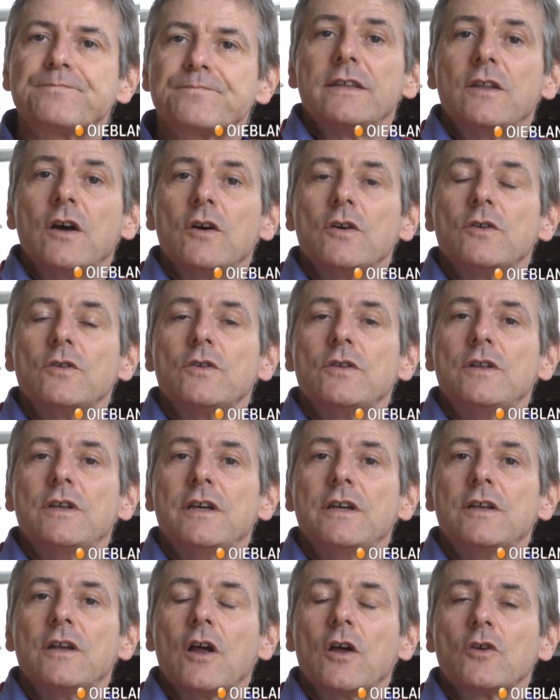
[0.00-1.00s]

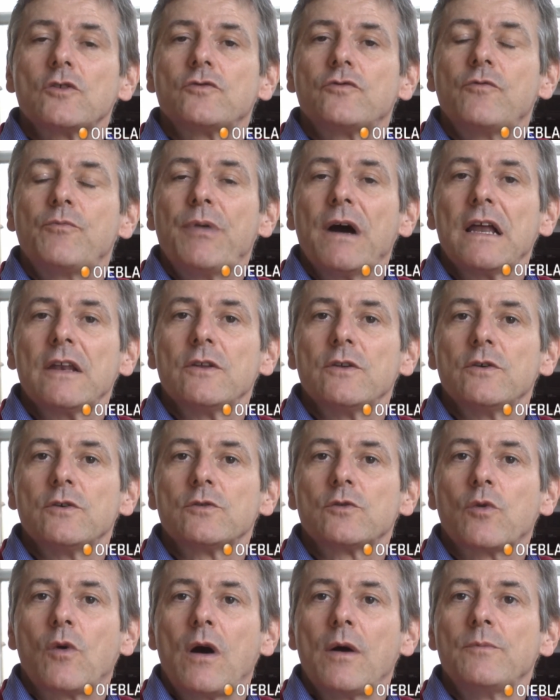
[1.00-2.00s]
Et alors je vous parle
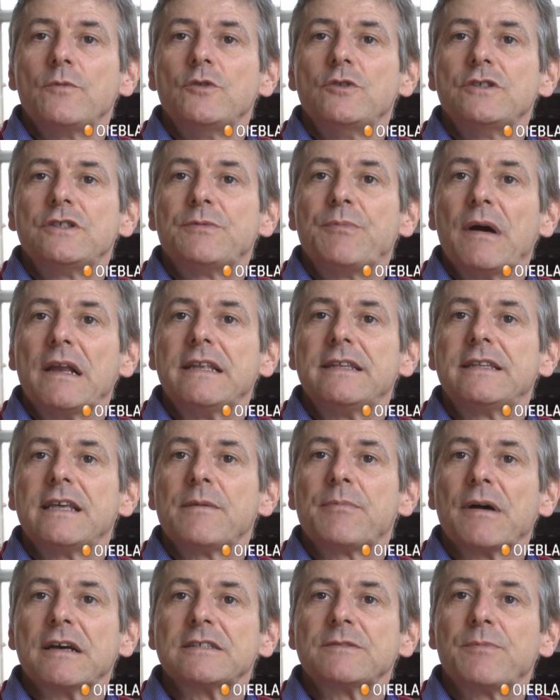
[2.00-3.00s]
de trois
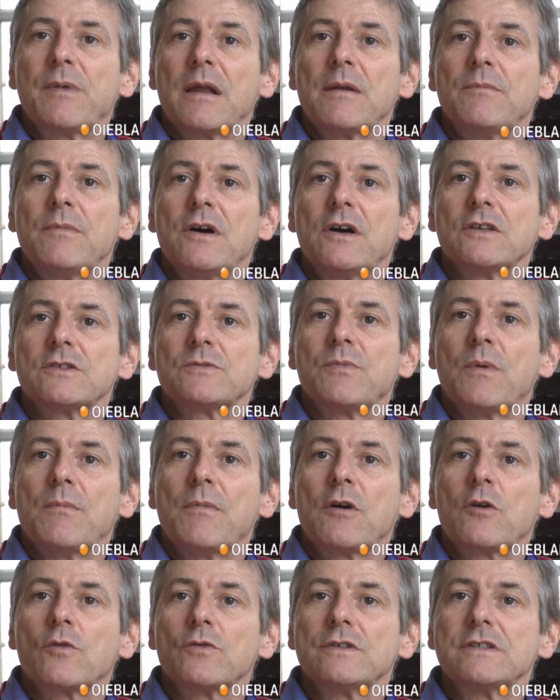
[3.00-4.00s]
municipalités principalement en ce
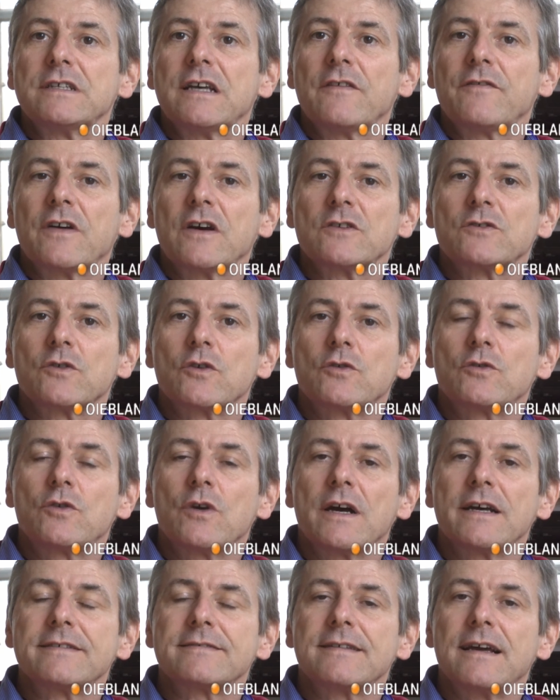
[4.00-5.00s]
moment qui ont des
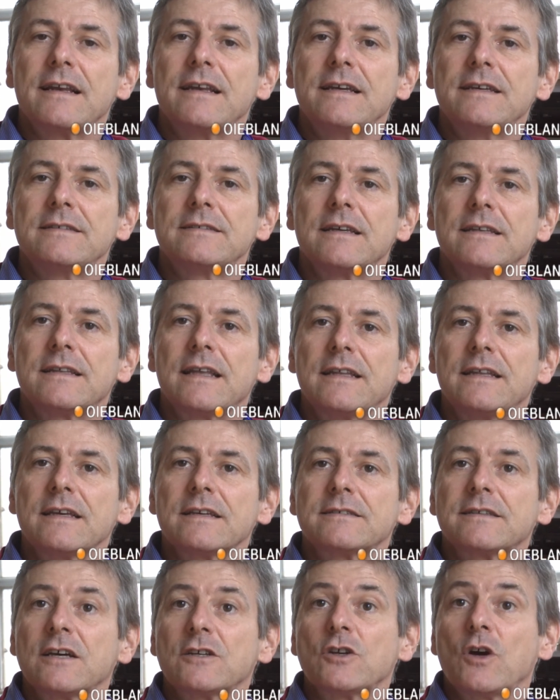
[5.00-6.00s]
infrastructures installées,
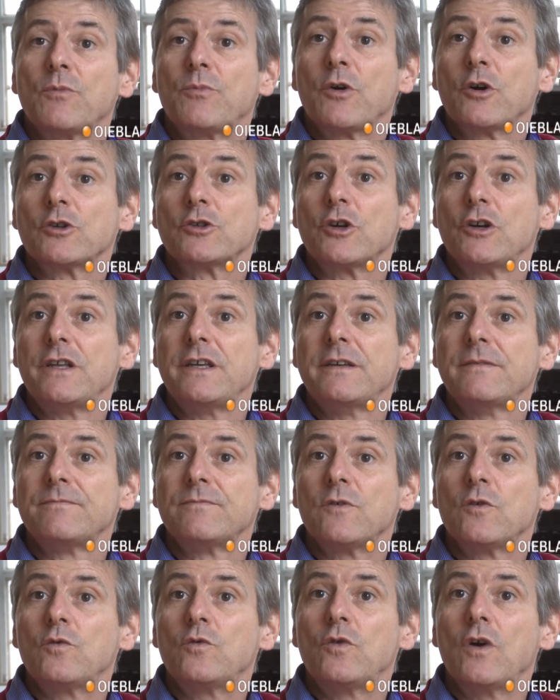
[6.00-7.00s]
c'est-à-dire Saint-Jean-Port-Joli,
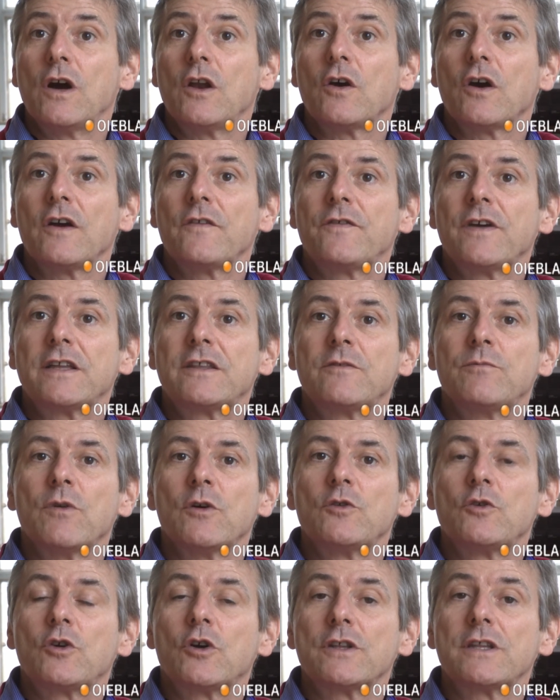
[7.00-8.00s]
où alors
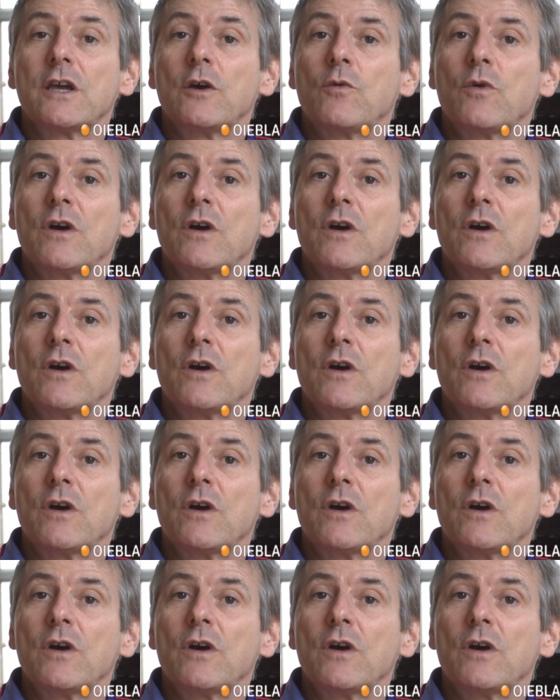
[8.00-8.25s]
effectivement du côté